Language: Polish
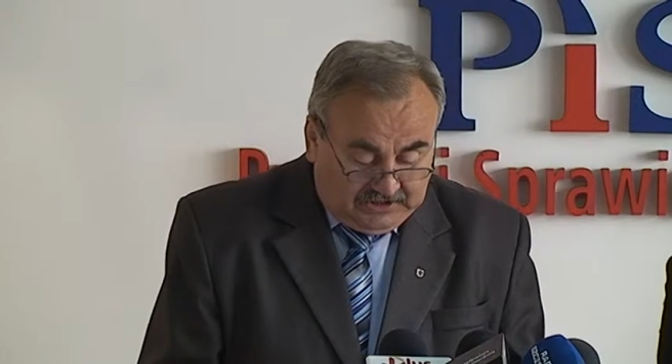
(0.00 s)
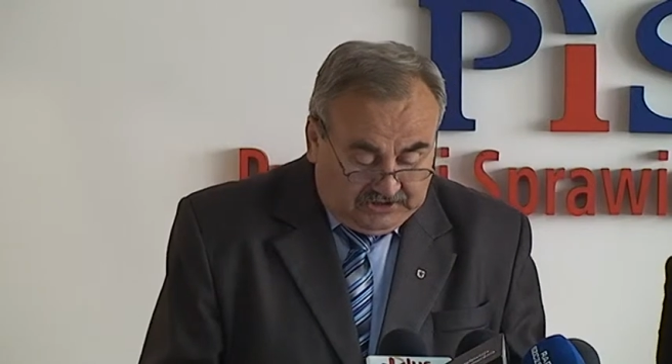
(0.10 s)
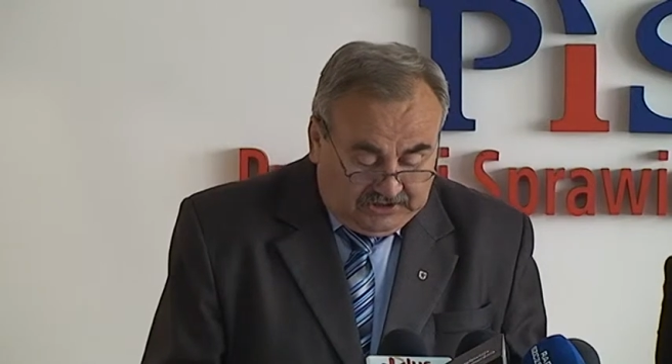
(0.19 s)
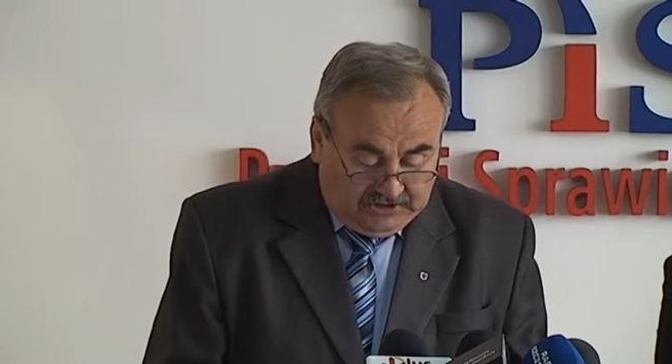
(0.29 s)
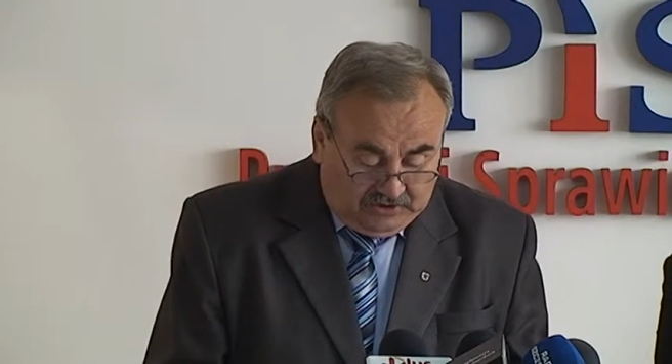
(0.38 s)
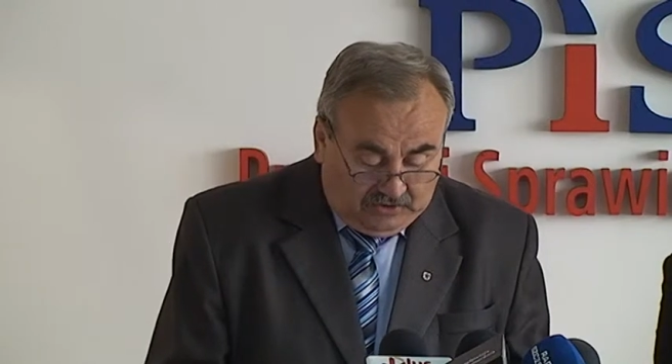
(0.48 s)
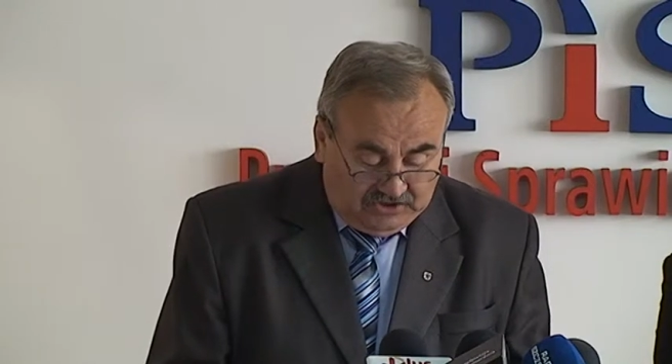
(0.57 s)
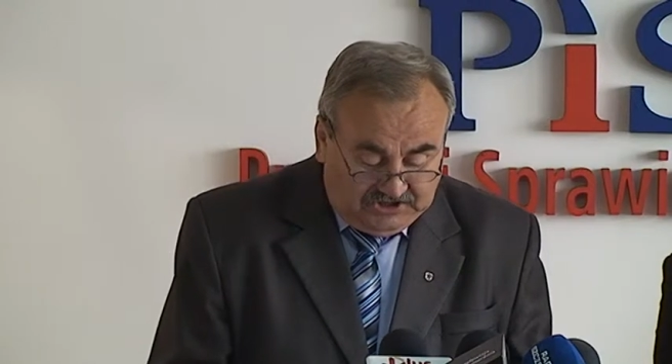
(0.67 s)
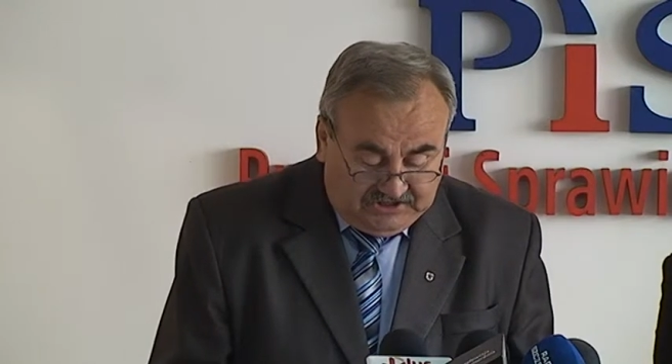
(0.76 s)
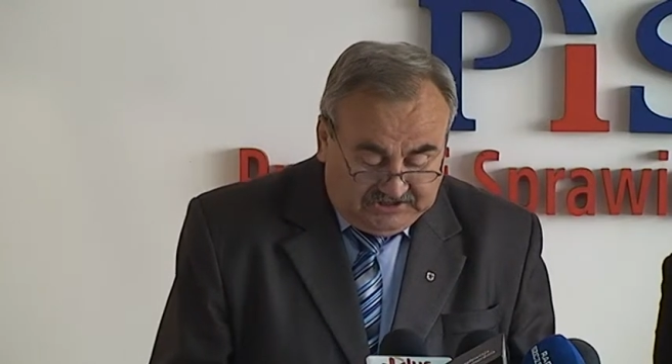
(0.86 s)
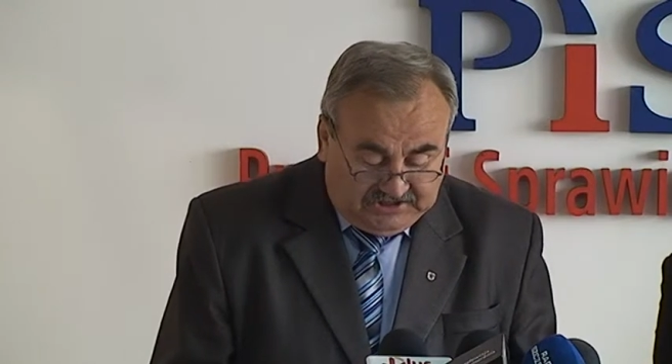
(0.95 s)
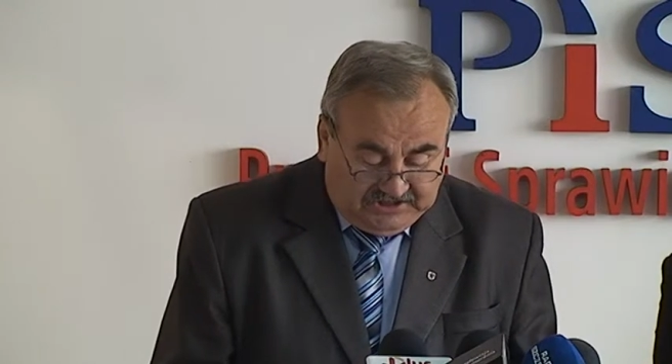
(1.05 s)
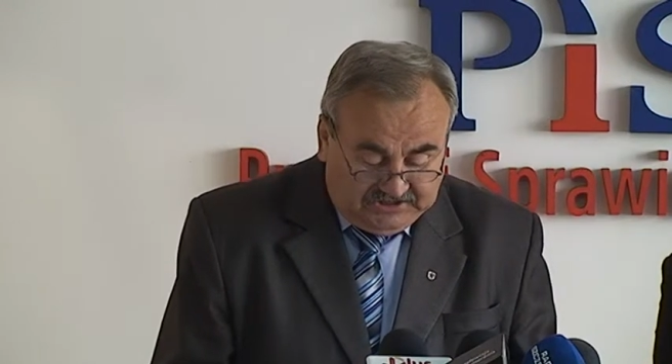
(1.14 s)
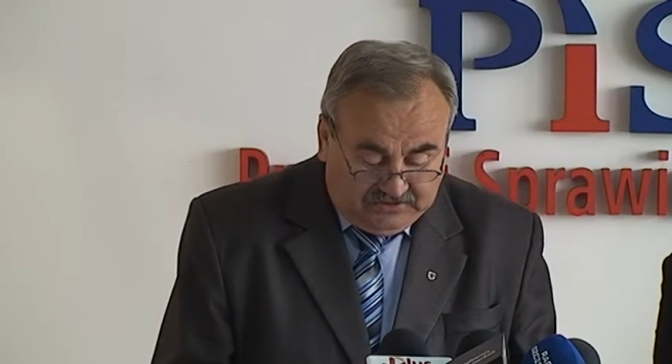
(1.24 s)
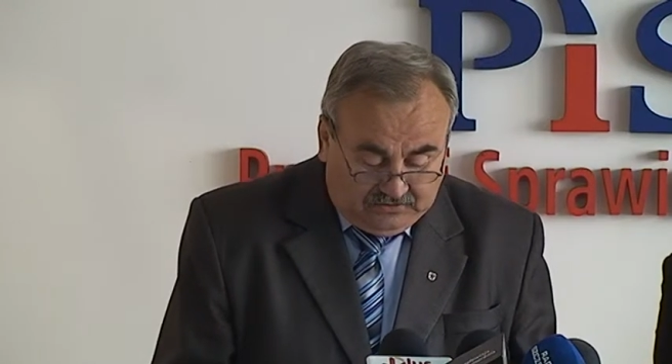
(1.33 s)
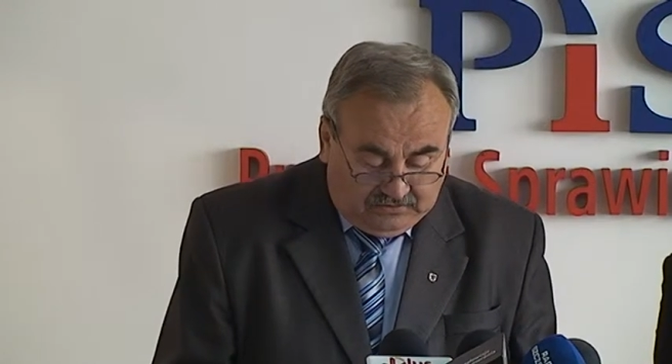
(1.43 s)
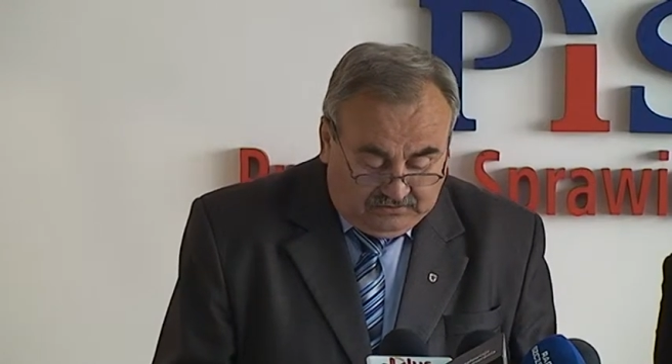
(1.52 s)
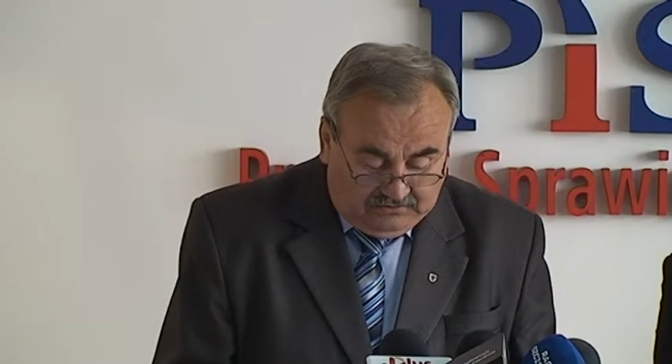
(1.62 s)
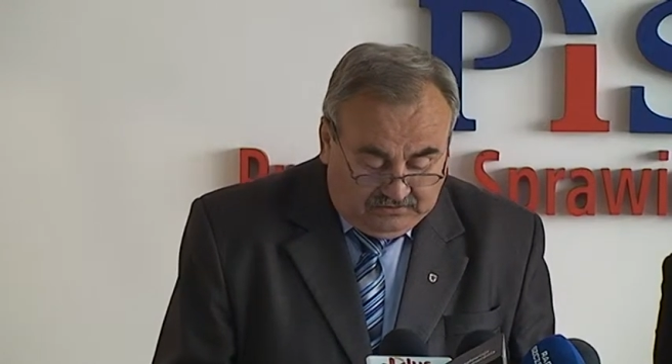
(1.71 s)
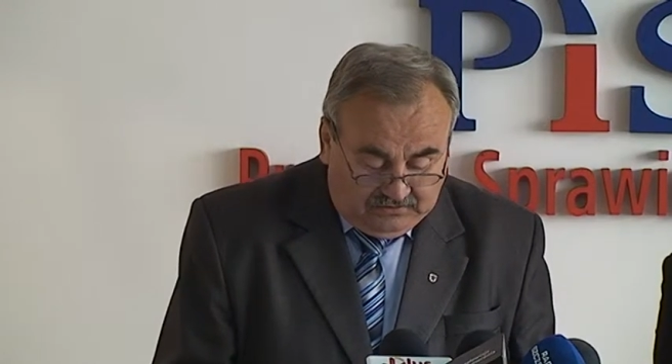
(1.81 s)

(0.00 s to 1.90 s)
gdy dorośli zdecydują,